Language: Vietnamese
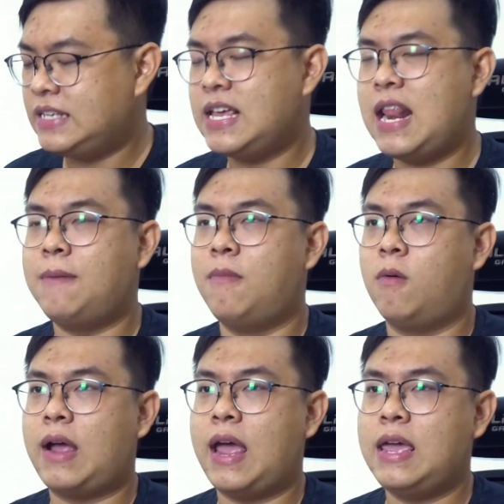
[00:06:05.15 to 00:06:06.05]
sẽ là
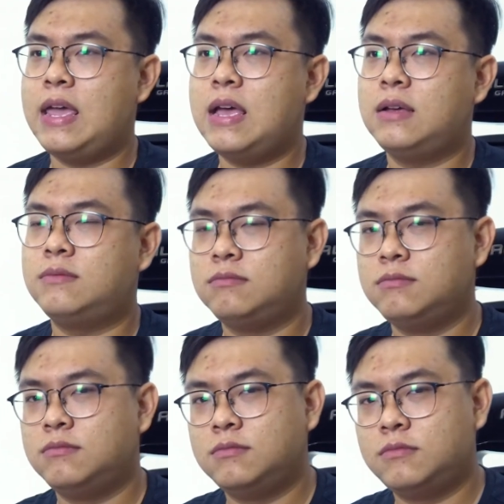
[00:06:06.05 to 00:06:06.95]
một cái
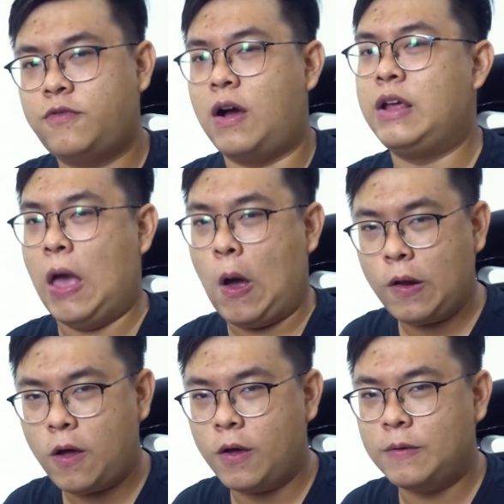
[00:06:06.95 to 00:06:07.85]
phần nhỏ
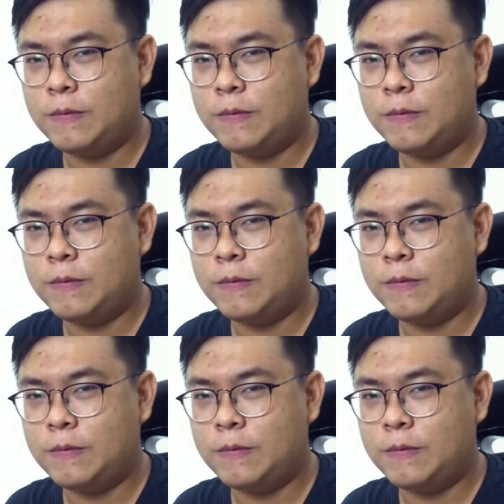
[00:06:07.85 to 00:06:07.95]
thôi.